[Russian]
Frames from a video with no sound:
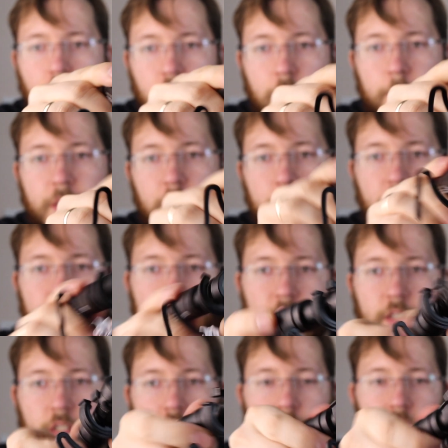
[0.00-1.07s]
Ну, вы понимаете,
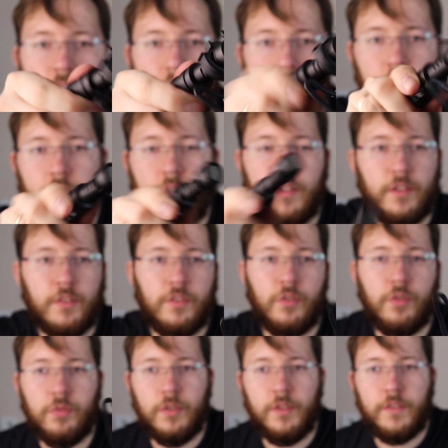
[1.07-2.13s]
да, то есть это сюда
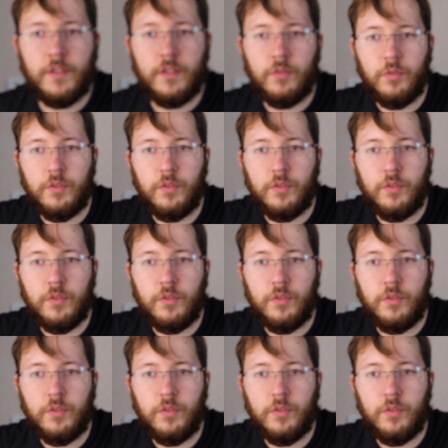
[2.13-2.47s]
засовывается,